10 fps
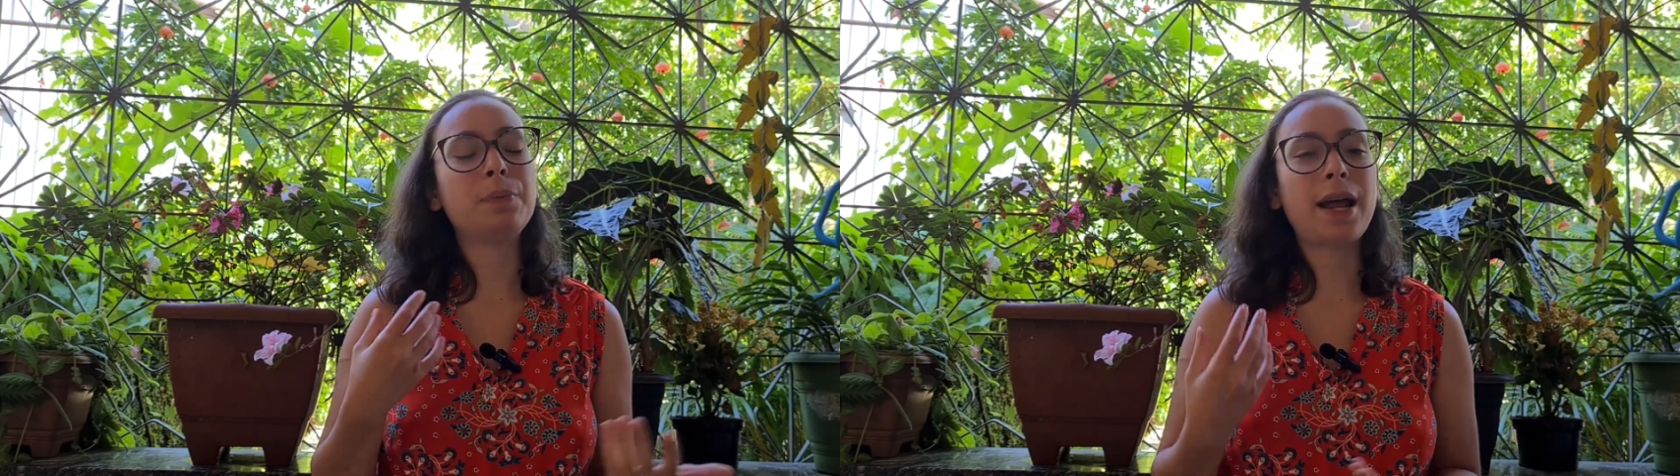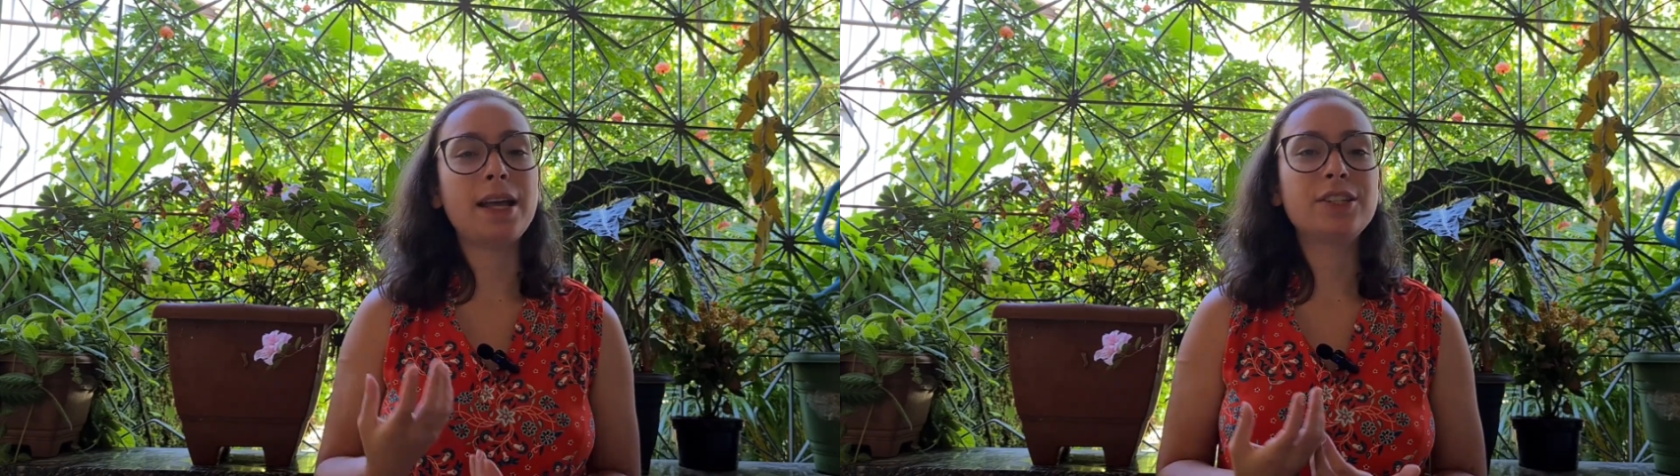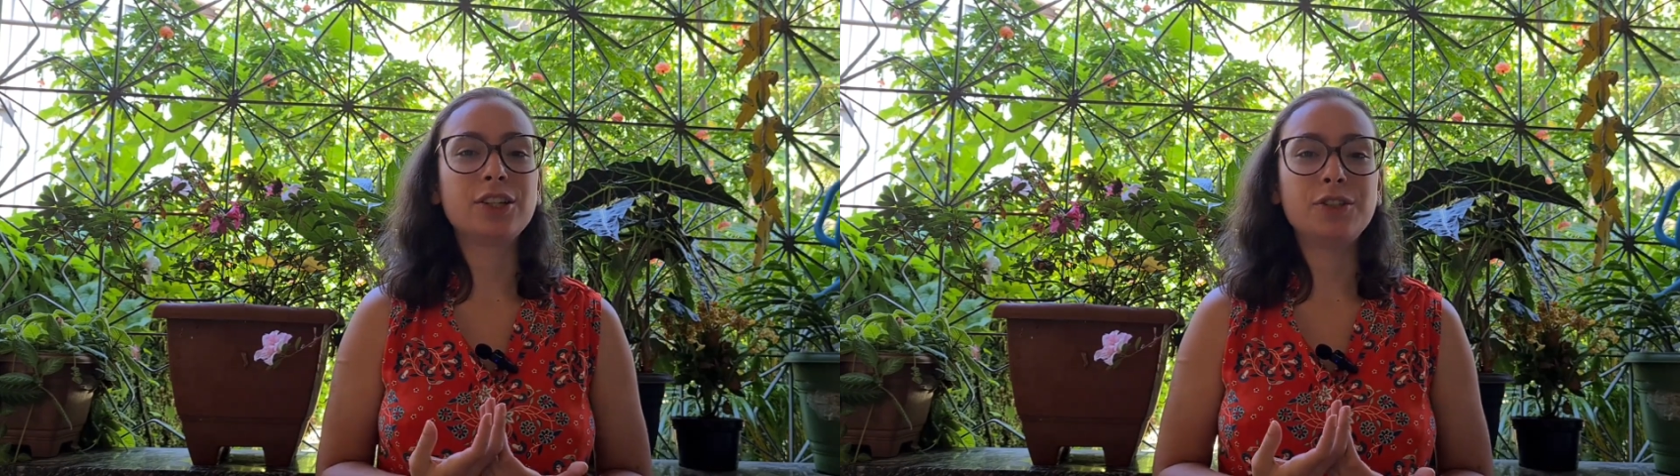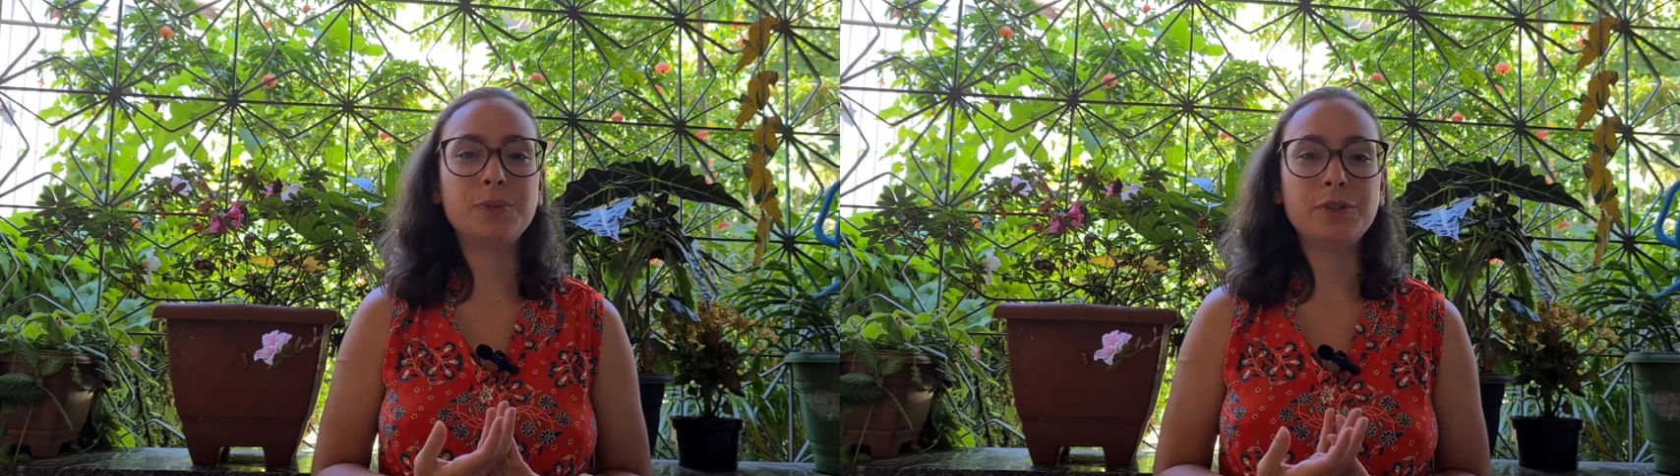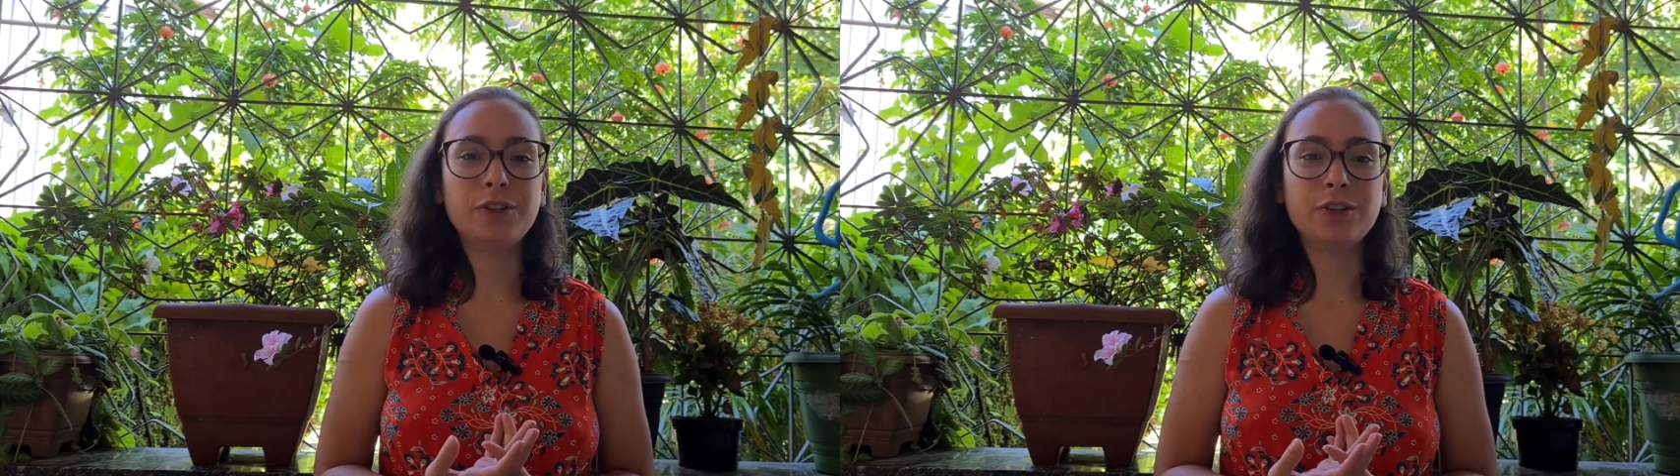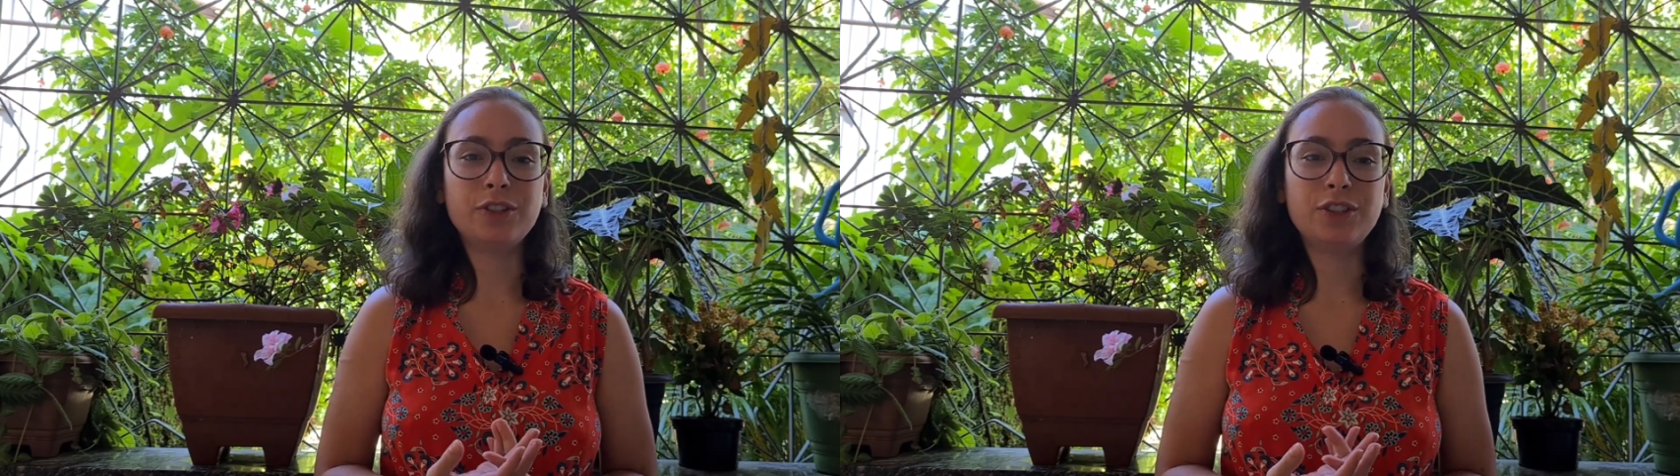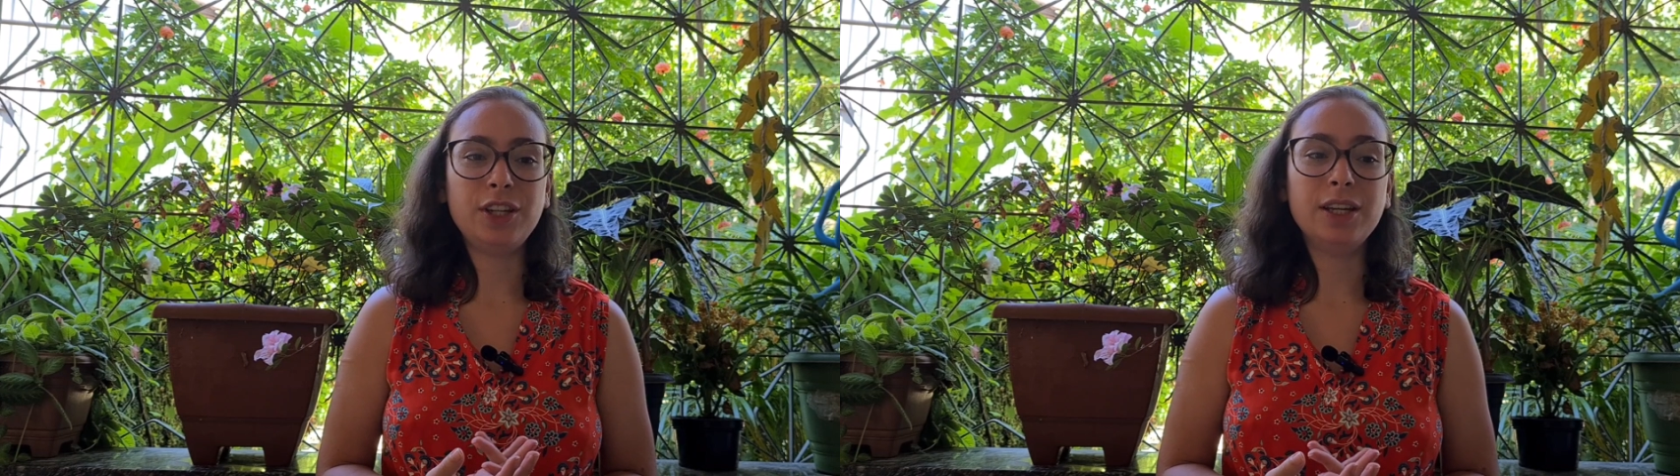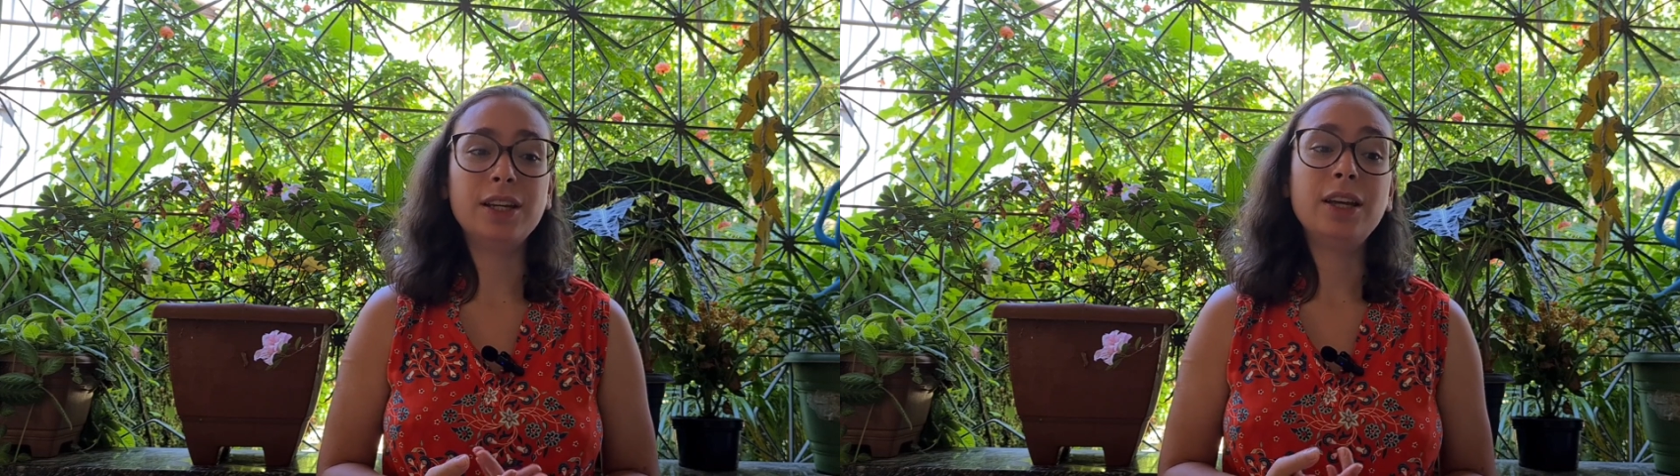práticas de
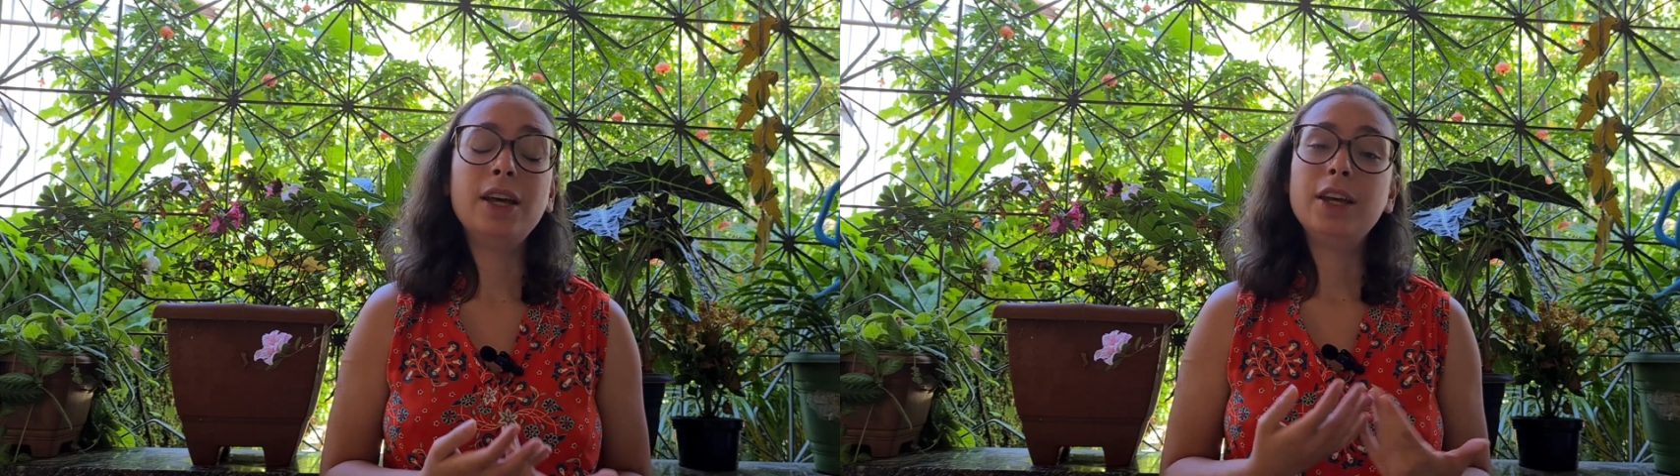museologia,